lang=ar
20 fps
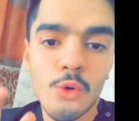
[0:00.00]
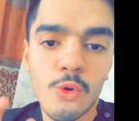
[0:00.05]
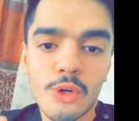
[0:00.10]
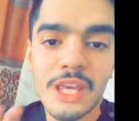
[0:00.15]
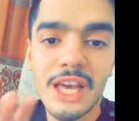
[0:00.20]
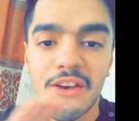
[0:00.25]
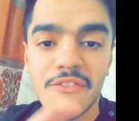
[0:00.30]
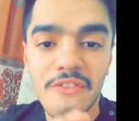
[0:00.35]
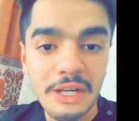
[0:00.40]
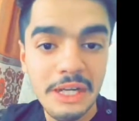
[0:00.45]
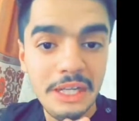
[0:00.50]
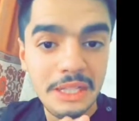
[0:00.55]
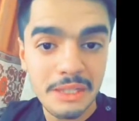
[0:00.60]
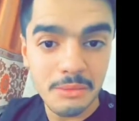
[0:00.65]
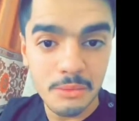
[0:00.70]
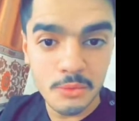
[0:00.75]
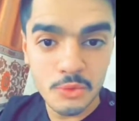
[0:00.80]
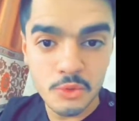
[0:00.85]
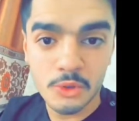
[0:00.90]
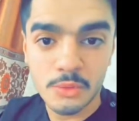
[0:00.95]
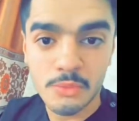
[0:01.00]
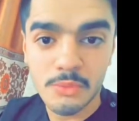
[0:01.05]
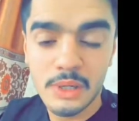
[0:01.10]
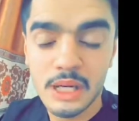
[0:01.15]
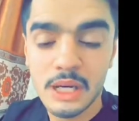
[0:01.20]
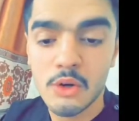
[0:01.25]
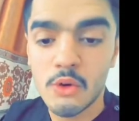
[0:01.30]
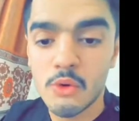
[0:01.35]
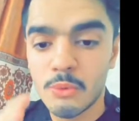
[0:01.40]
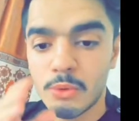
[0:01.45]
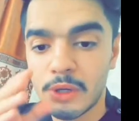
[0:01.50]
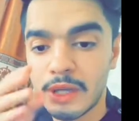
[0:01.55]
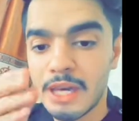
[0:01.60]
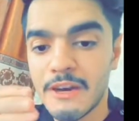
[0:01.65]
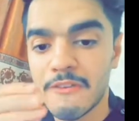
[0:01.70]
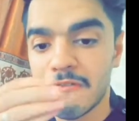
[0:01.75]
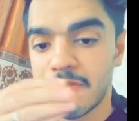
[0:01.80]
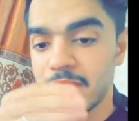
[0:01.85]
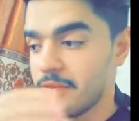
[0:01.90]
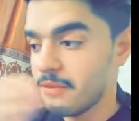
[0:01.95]
كيفك انت مبسوط معاهم
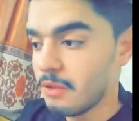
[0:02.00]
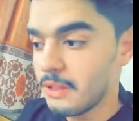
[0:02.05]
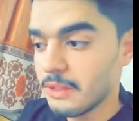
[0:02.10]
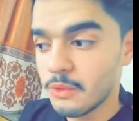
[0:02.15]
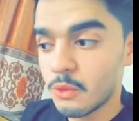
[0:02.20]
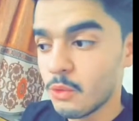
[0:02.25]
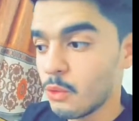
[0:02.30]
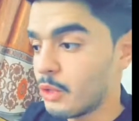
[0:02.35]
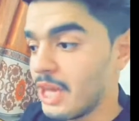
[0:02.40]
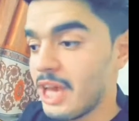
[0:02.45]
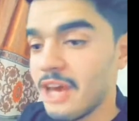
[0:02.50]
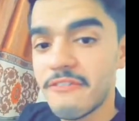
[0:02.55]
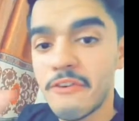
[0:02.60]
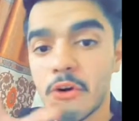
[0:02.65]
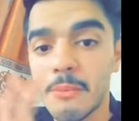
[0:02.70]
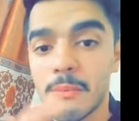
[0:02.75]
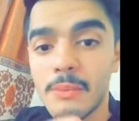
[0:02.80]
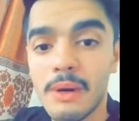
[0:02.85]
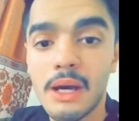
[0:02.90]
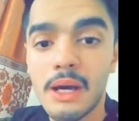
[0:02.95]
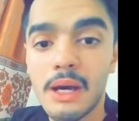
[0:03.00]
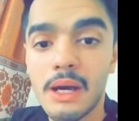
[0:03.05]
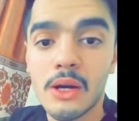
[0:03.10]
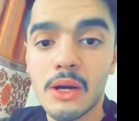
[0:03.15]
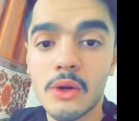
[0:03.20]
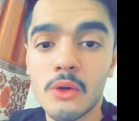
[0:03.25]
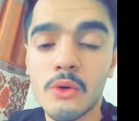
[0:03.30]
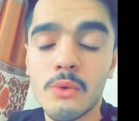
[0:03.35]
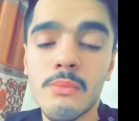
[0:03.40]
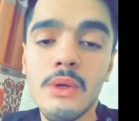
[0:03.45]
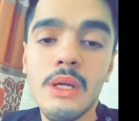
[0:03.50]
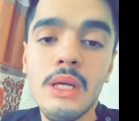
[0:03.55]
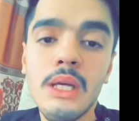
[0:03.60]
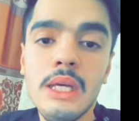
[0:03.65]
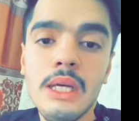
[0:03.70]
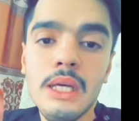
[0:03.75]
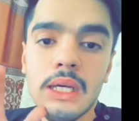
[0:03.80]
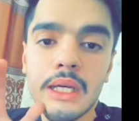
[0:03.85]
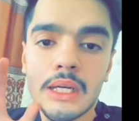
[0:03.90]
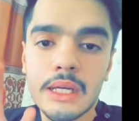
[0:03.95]
كيف وكيفهم معاكم
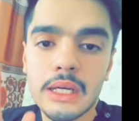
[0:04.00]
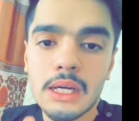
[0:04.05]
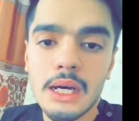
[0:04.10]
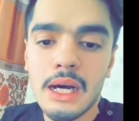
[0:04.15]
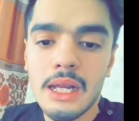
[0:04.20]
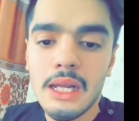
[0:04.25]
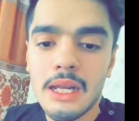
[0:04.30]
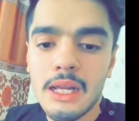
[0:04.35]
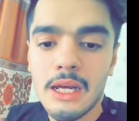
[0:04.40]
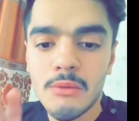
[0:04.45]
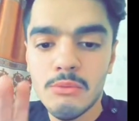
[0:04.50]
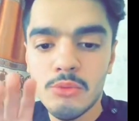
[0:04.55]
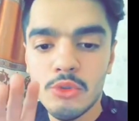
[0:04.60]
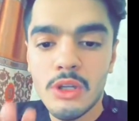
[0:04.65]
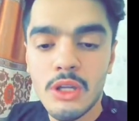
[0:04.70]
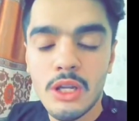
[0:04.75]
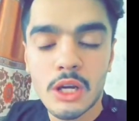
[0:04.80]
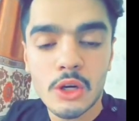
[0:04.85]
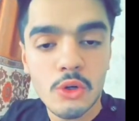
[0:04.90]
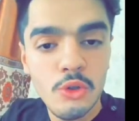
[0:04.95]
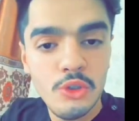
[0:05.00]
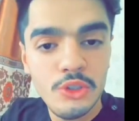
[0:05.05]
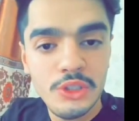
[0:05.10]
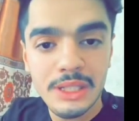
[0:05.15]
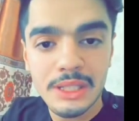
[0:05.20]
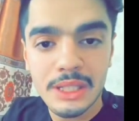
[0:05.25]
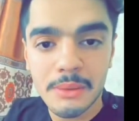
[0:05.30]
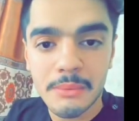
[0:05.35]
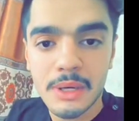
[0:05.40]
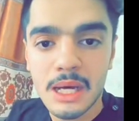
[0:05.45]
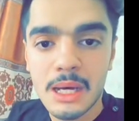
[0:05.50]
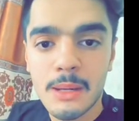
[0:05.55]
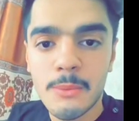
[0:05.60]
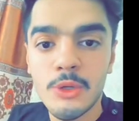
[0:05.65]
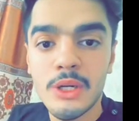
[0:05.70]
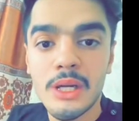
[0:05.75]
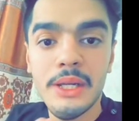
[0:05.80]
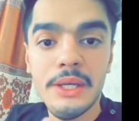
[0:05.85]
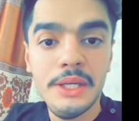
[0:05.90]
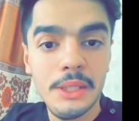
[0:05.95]
قال الحمد لله كل شيء تمام
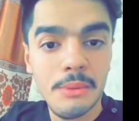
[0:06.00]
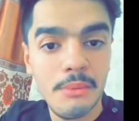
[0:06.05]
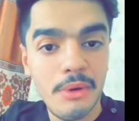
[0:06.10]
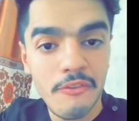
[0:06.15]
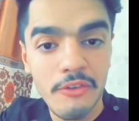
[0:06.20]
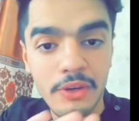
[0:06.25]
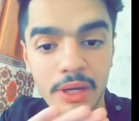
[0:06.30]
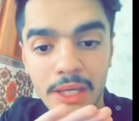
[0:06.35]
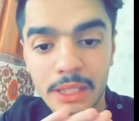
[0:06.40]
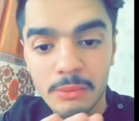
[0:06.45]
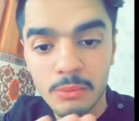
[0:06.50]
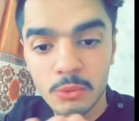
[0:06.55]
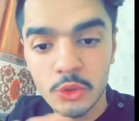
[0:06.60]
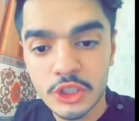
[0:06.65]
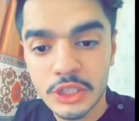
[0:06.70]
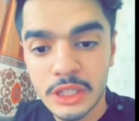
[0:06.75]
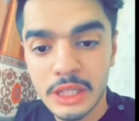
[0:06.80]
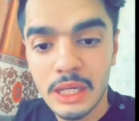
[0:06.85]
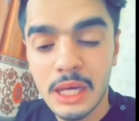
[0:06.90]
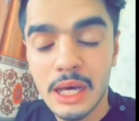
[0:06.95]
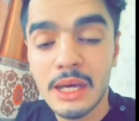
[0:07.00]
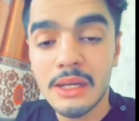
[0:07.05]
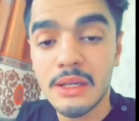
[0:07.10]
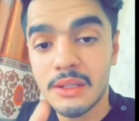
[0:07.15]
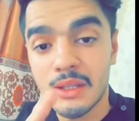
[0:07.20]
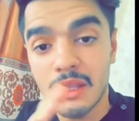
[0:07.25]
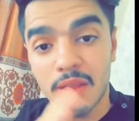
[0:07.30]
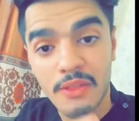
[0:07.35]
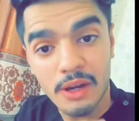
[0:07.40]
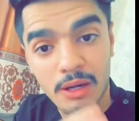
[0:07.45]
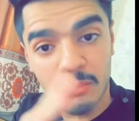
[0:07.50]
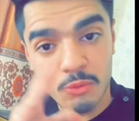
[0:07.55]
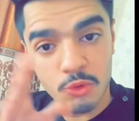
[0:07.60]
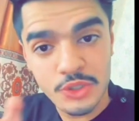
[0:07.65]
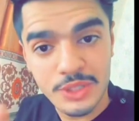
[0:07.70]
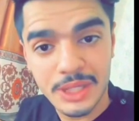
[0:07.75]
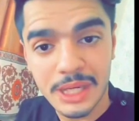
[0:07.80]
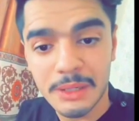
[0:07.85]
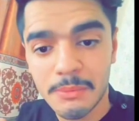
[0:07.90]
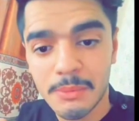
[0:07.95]
والى الحين ما في اي مشكله ننتظر
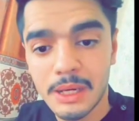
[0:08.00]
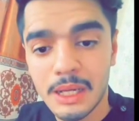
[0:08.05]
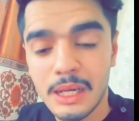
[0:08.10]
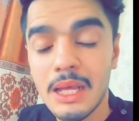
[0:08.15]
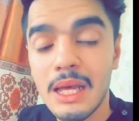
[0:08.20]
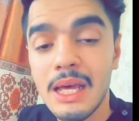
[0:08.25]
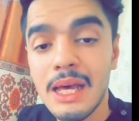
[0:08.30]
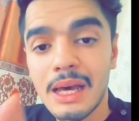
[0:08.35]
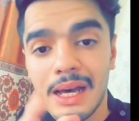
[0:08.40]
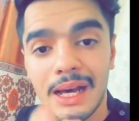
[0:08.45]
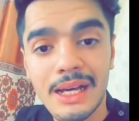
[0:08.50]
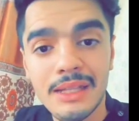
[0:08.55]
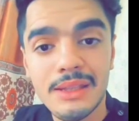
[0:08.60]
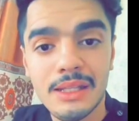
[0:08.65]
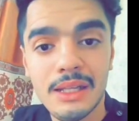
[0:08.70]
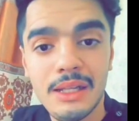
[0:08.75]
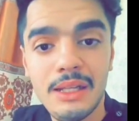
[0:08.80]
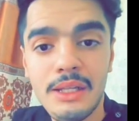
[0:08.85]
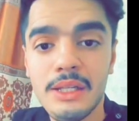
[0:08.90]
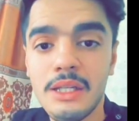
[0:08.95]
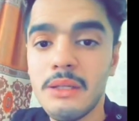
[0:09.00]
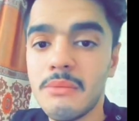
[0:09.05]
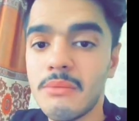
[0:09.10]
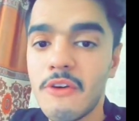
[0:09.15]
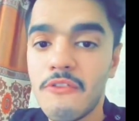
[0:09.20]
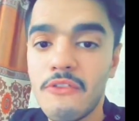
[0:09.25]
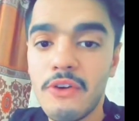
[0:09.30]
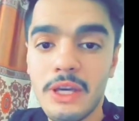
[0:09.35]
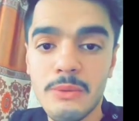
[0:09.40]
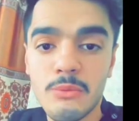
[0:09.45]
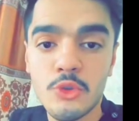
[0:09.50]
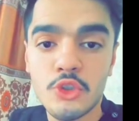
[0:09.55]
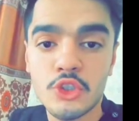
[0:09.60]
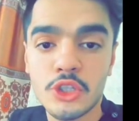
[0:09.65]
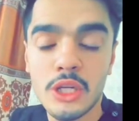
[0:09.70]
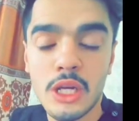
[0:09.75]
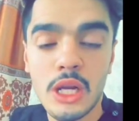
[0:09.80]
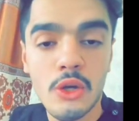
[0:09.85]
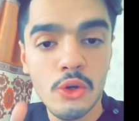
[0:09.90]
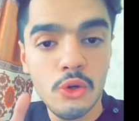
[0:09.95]
المستقبل حتى الحين ما في اي
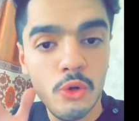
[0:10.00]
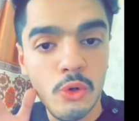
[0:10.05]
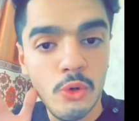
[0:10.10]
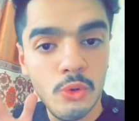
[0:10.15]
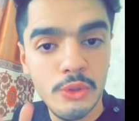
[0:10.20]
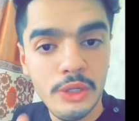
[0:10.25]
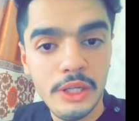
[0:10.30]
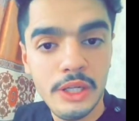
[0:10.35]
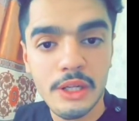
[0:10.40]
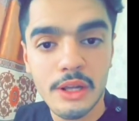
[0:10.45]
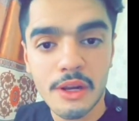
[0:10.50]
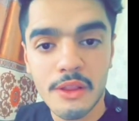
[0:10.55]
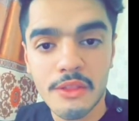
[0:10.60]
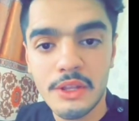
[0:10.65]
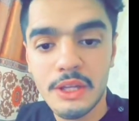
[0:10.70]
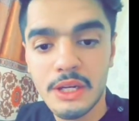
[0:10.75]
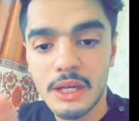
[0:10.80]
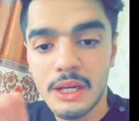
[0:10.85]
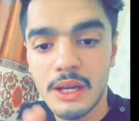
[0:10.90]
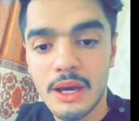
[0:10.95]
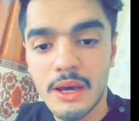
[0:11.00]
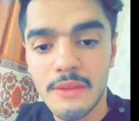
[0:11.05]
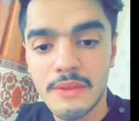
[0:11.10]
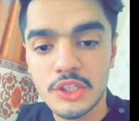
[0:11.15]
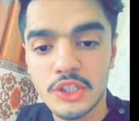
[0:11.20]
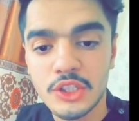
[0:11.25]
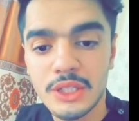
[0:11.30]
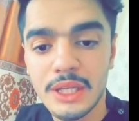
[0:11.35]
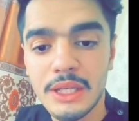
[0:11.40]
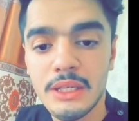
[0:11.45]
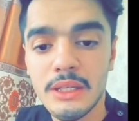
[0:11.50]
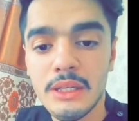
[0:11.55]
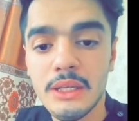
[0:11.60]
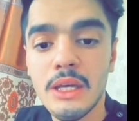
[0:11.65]
مشكله يقولوا نحن راضيين على هذا الشيء